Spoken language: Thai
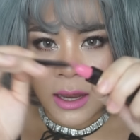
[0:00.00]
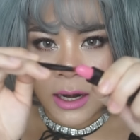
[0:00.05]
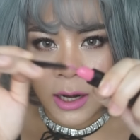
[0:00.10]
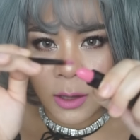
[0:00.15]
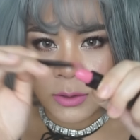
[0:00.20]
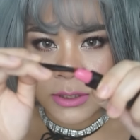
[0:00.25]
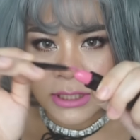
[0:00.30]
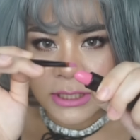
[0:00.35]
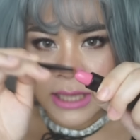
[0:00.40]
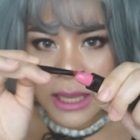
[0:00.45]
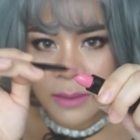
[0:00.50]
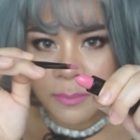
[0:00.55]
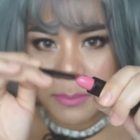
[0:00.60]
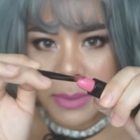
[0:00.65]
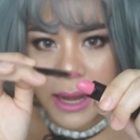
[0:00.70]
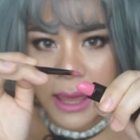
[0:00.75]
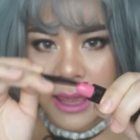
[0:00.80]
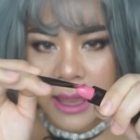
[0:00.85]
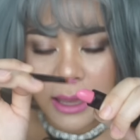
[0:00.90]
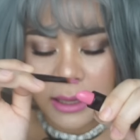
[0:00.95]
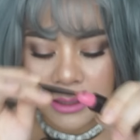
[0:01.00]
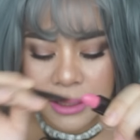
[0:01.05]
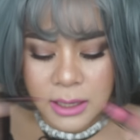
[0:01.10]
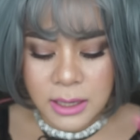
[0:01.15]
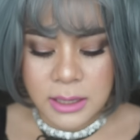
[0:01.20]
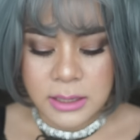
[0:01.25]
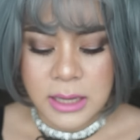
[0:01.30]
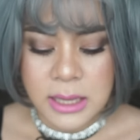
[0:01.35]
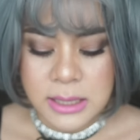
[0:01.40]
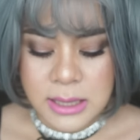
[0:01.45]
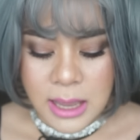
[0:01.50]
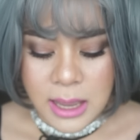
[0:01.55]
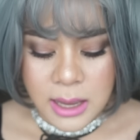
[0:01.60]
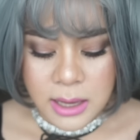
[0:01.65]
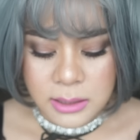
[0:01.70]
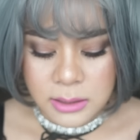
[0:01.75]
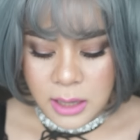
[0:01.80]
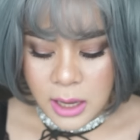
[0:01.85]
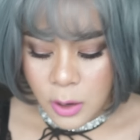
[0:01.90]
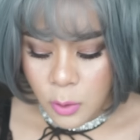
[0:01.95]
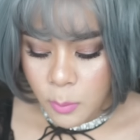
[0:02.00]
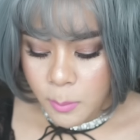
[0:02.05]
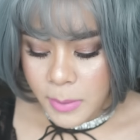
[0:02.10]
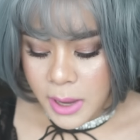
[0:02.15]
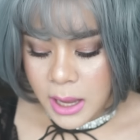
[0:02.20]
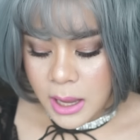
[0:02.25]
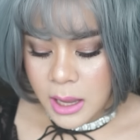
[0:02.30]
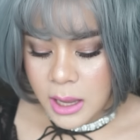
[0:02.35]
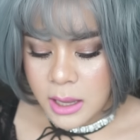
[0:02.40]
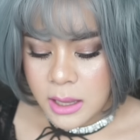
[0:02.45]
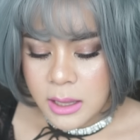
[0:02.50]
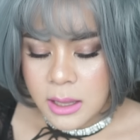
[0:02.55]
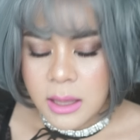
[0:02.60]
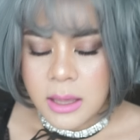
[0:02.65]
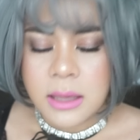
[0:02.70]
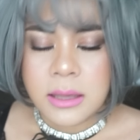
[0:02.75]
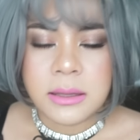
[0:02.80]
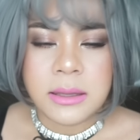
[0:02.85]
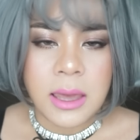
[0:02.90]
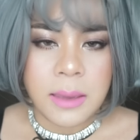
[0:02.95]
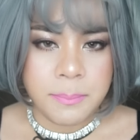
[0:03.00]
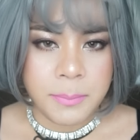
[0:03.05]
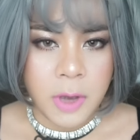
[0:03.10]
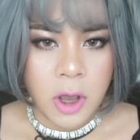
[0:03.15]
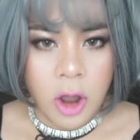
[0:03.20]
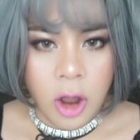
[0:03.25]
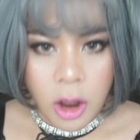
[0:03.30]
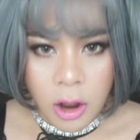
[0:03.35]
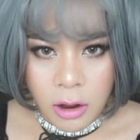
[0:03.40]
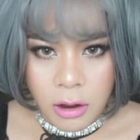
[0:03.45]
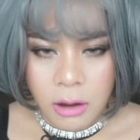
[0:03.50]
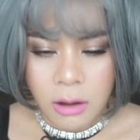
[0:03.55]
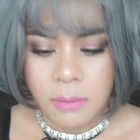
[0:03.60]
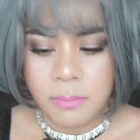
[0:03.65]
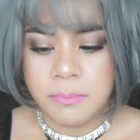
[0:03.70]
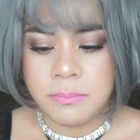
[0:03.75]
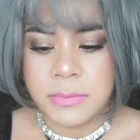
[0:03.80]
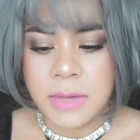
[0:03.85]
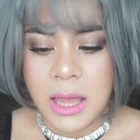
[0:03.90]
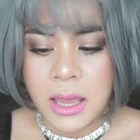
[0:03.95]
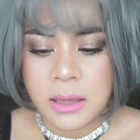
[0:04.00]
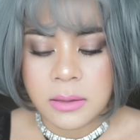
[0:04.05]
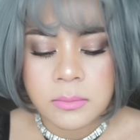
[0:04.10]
เราจะใช้แปรงนะคะในการเอามาเก็บขอบนะ